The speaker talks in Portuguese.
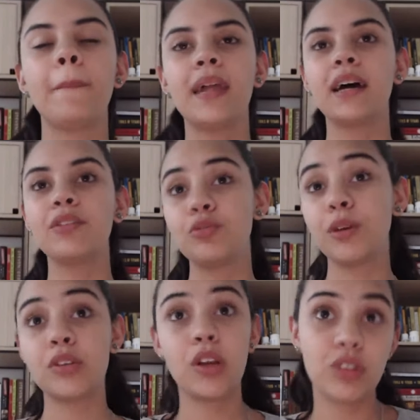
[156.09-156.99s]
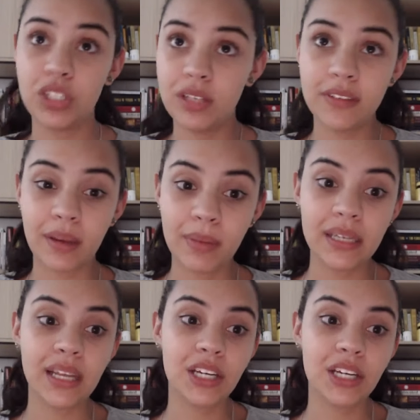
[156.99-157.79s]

da, dos medos que eu já tive também,